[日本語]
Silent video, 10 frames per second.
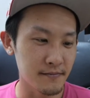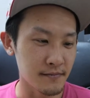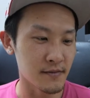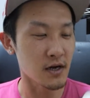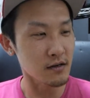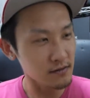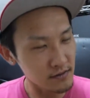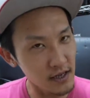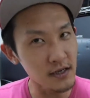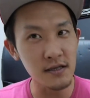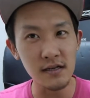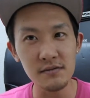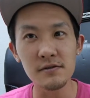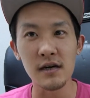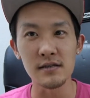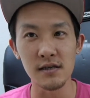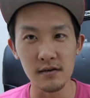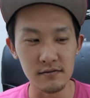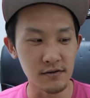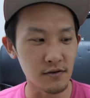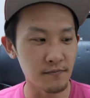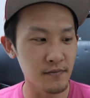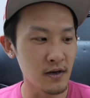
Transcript: うん、なんか、手に馴染む感じがあるんですよ。